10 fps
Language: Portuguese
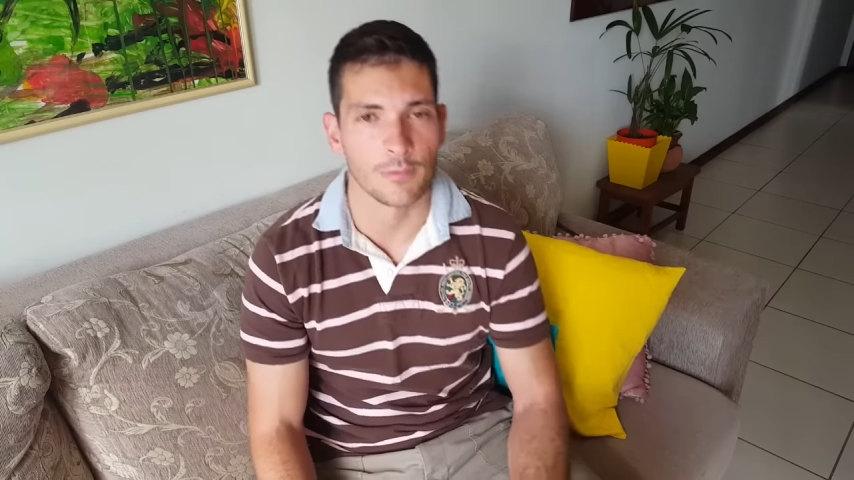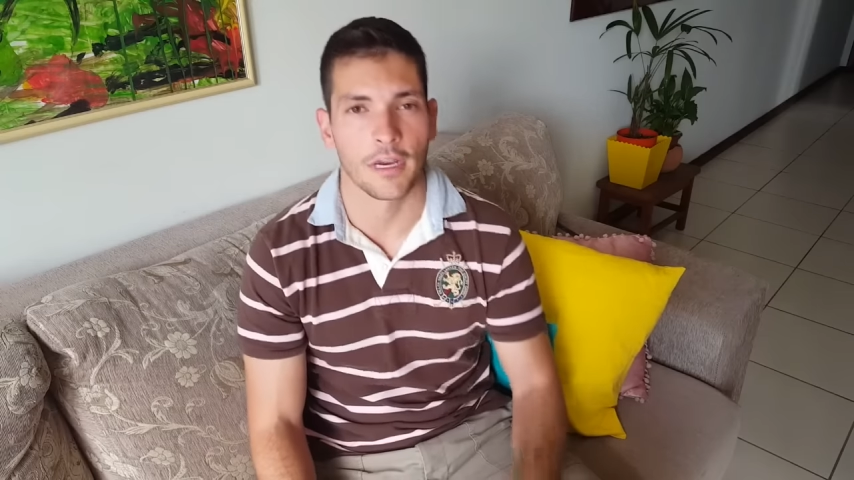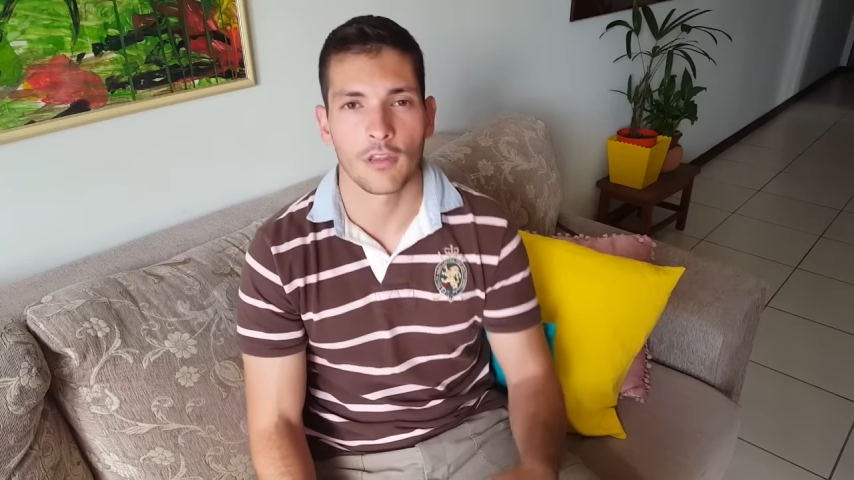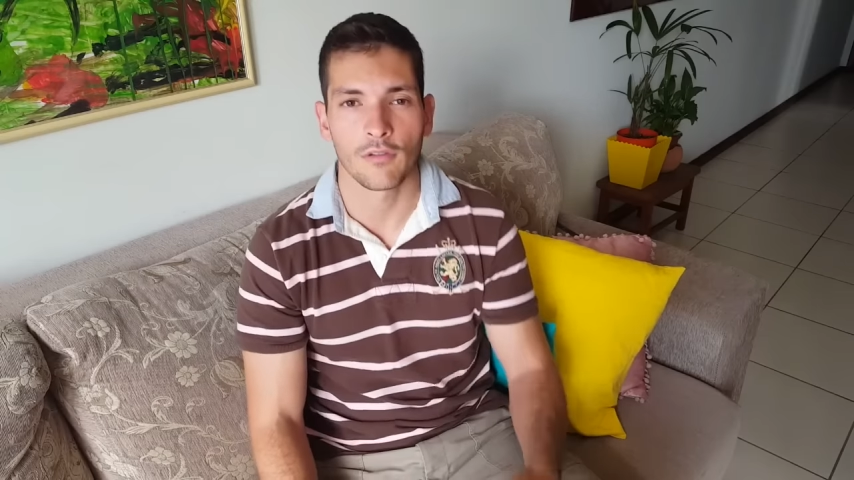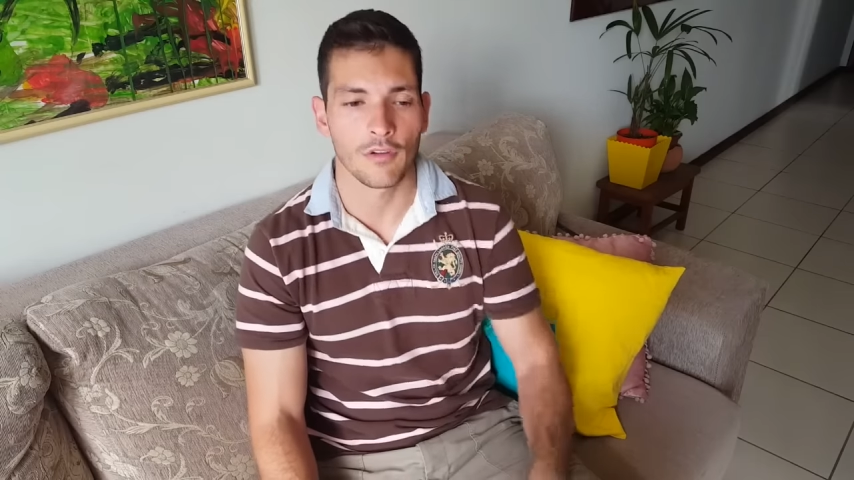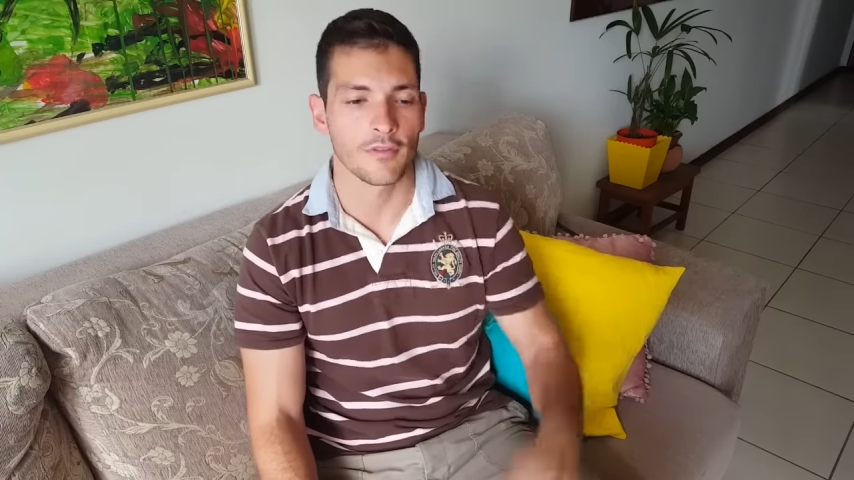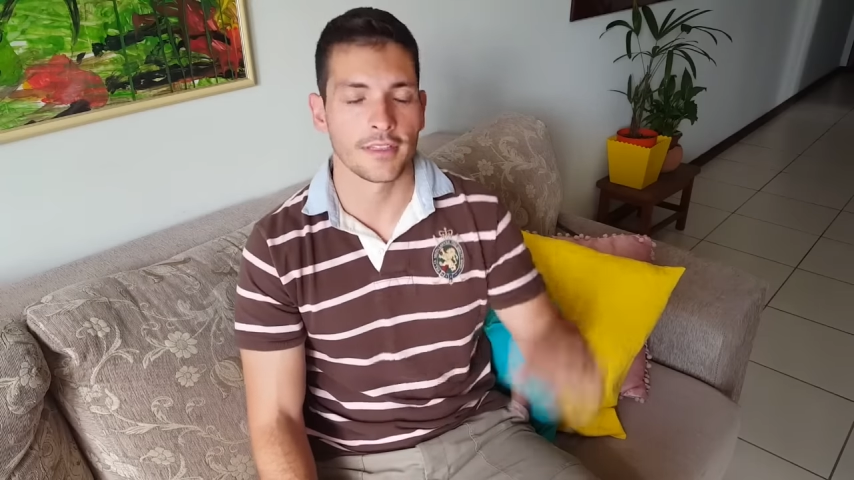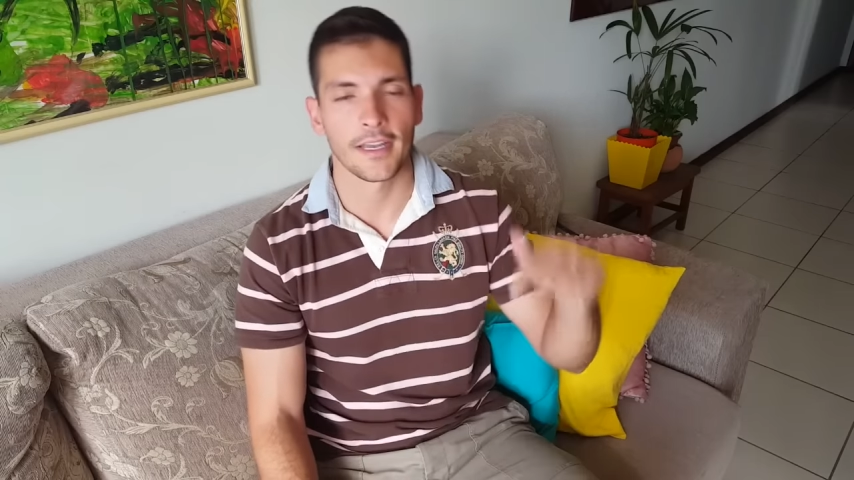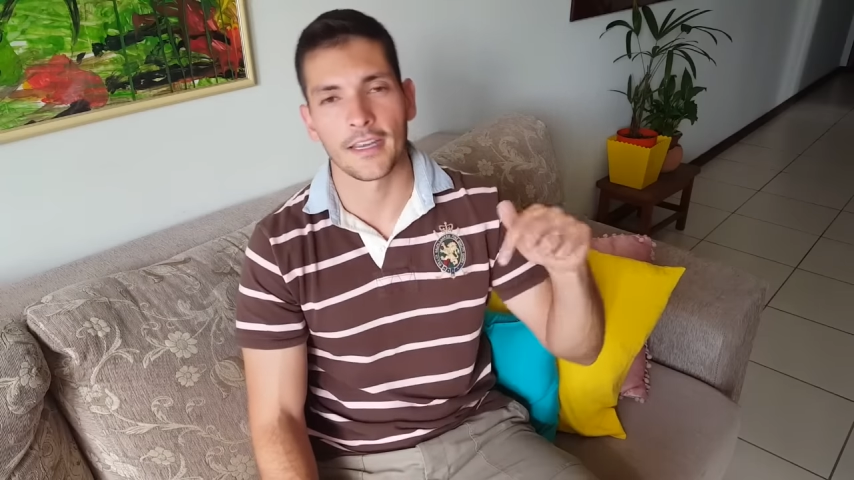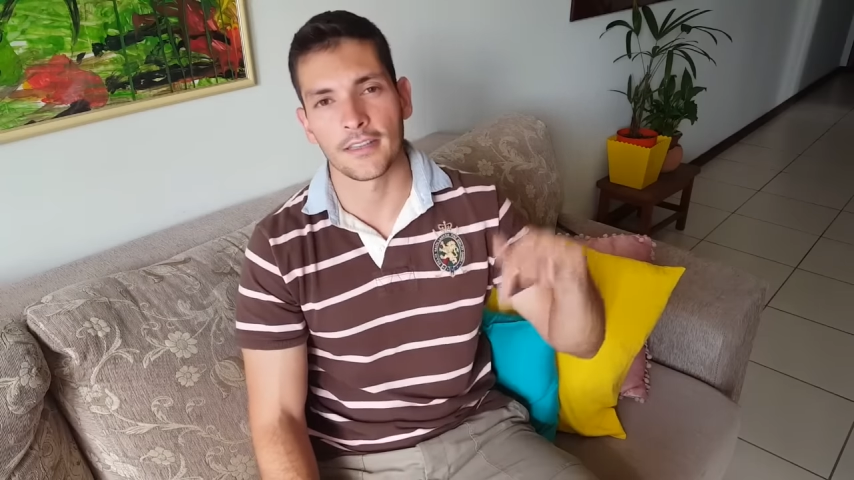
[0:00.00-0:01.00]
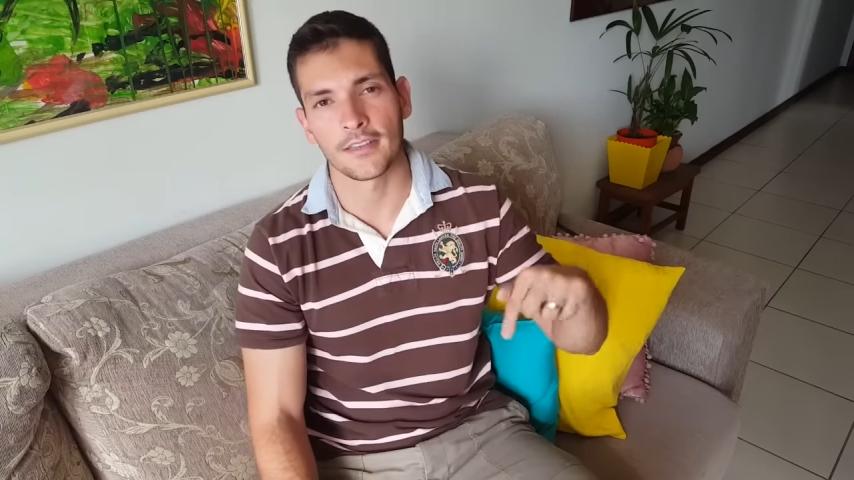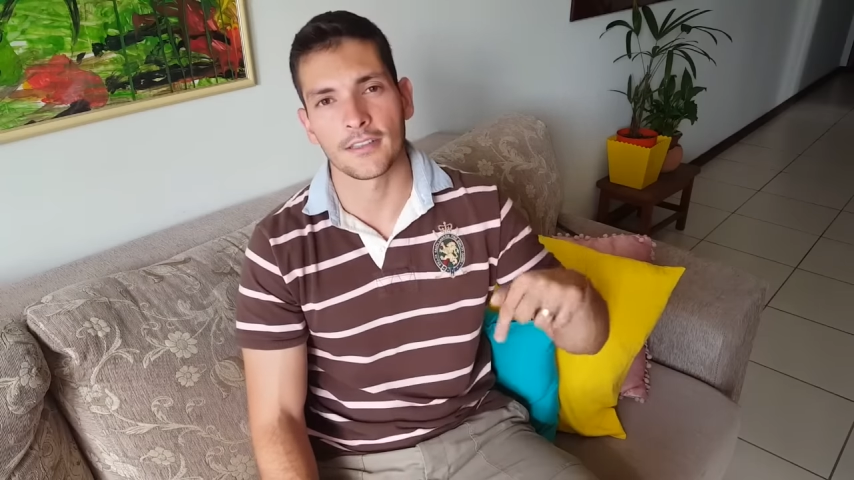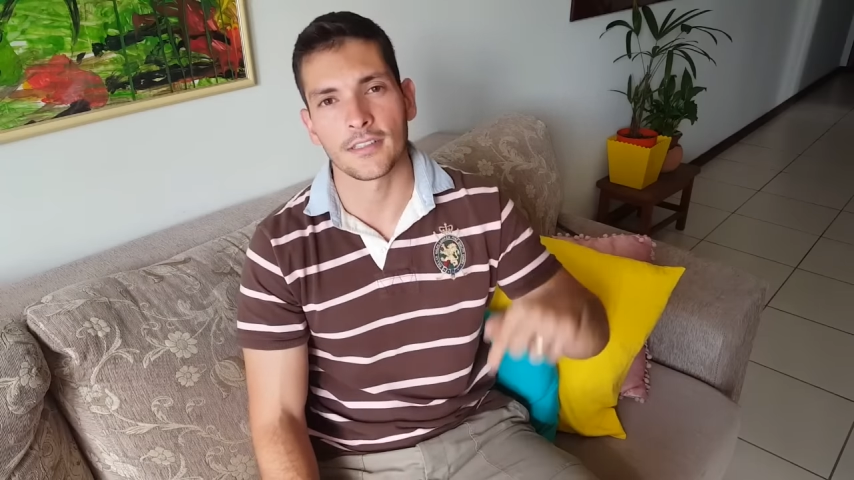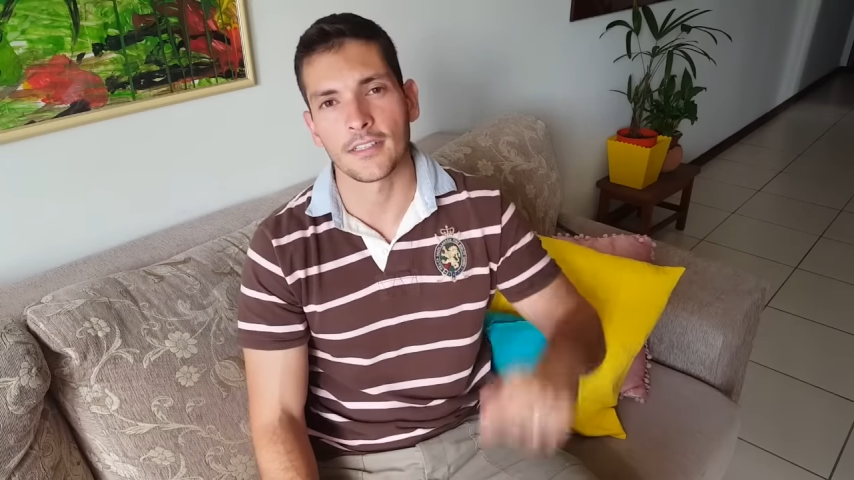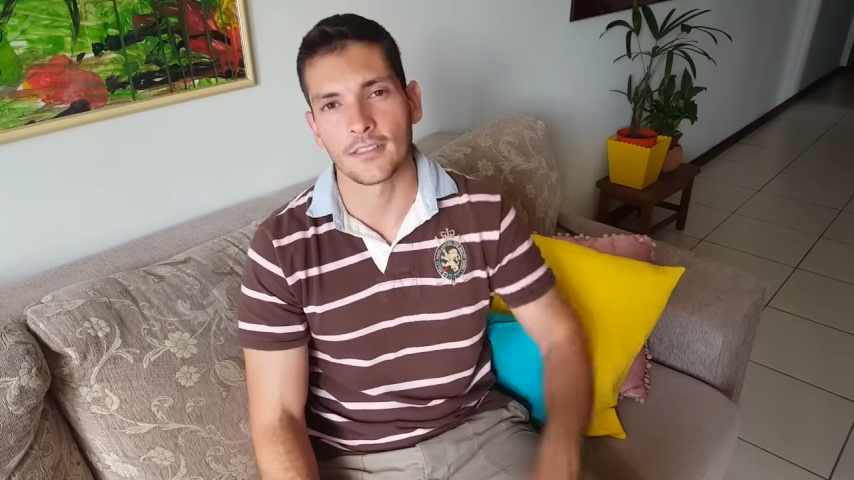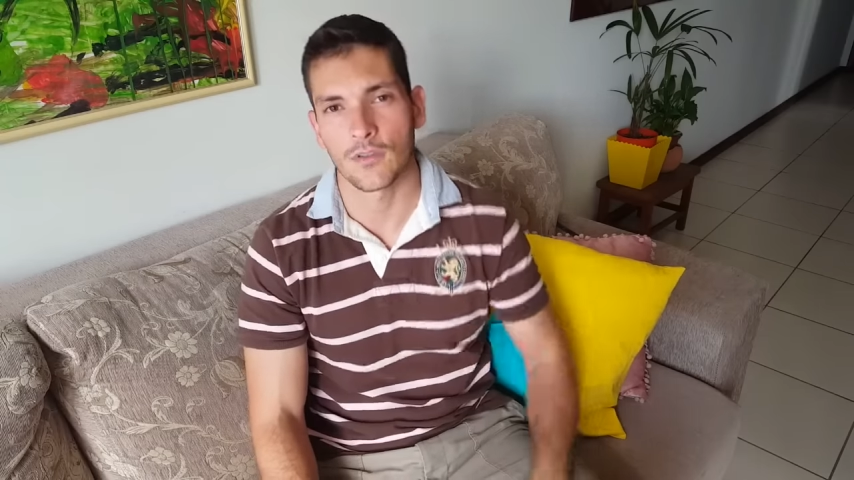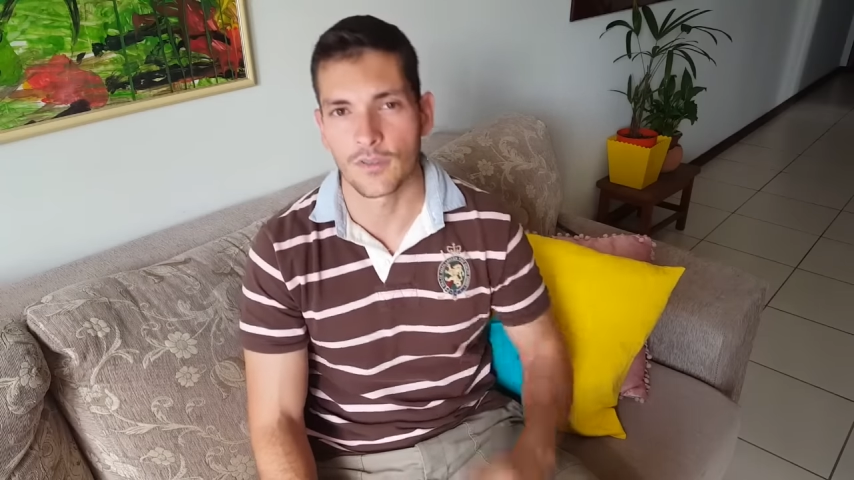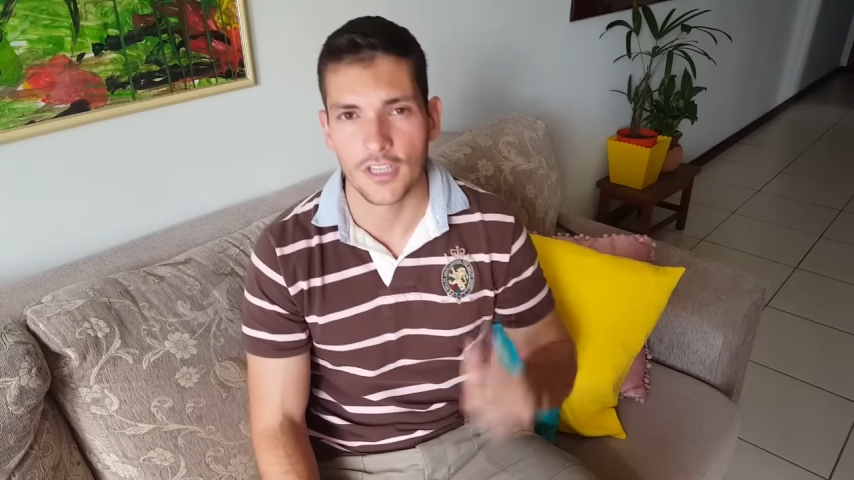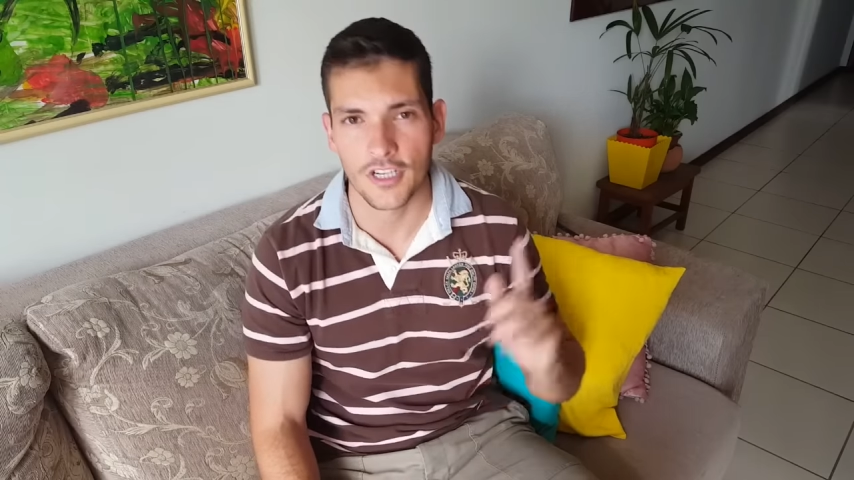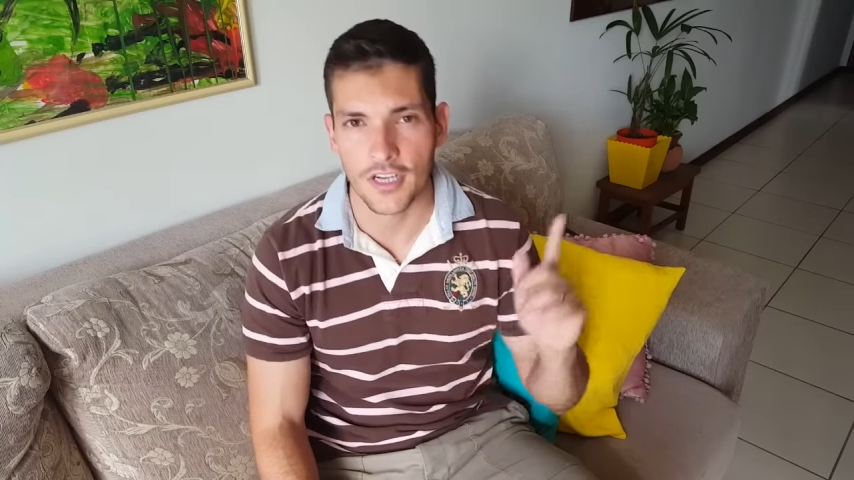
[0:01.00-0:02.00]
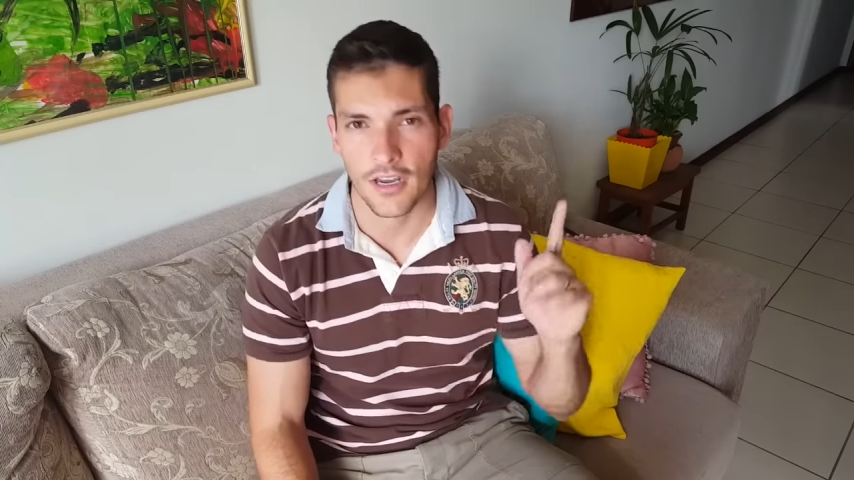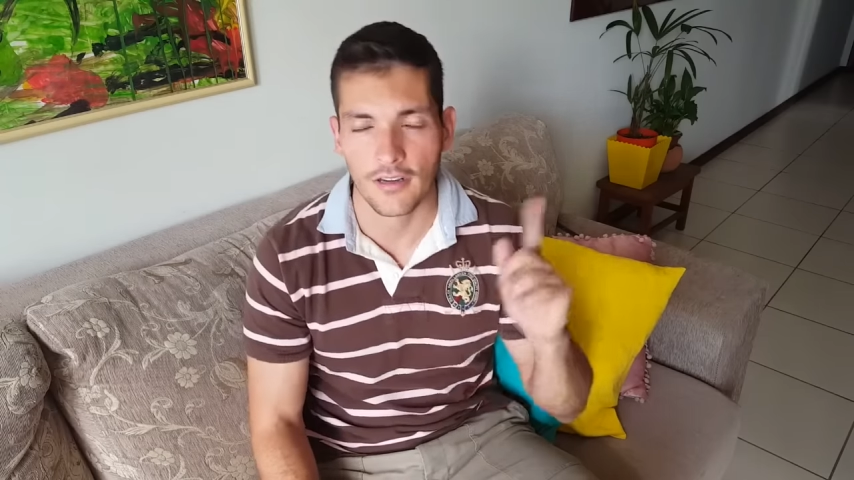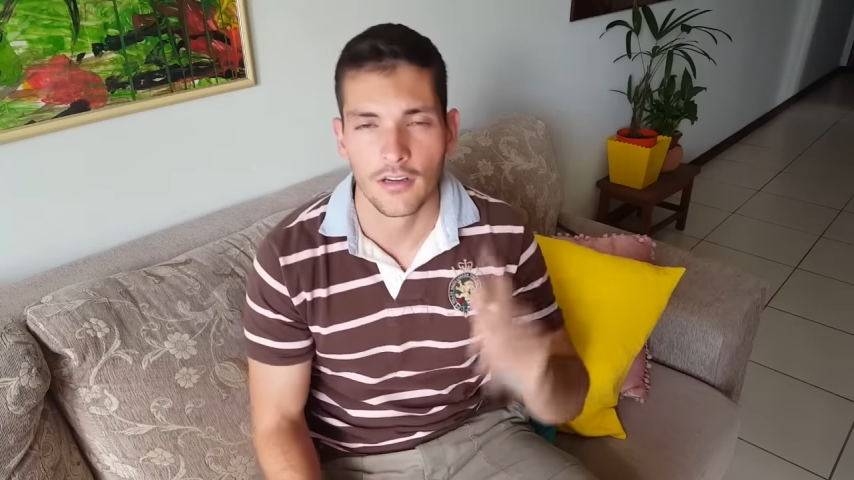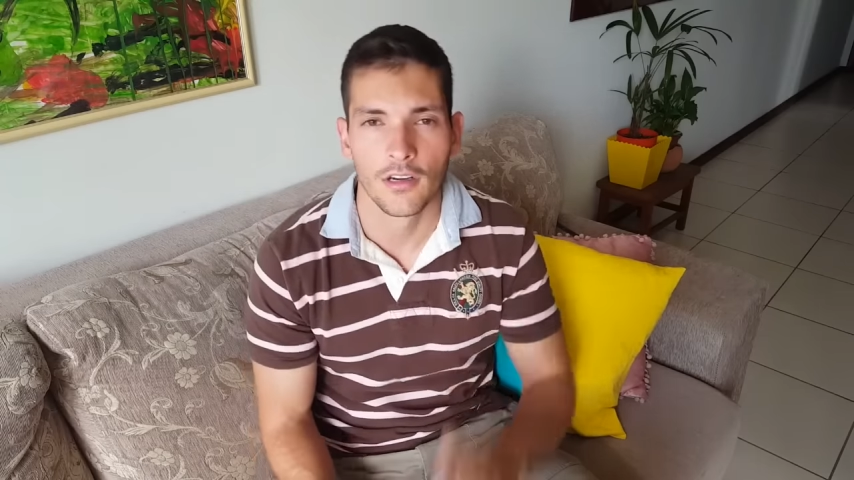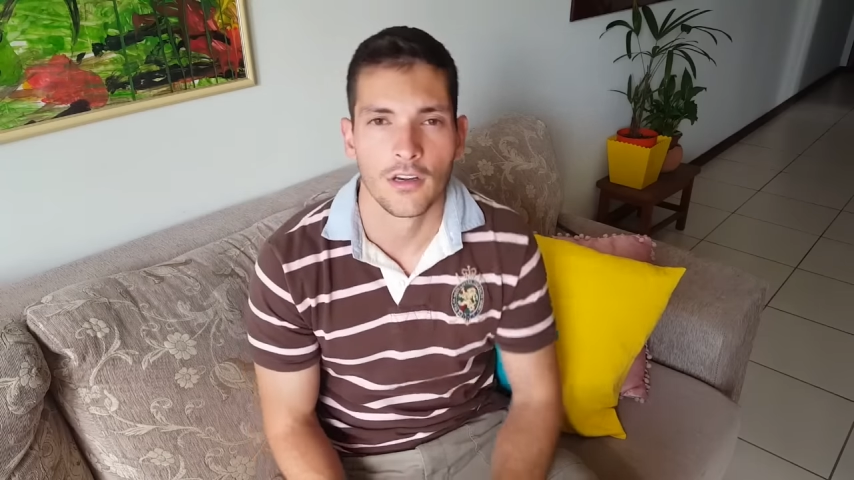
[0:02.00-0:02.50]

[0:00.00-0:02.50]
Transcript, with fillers: quem não viu vai estar aqui na descrição, vou deixar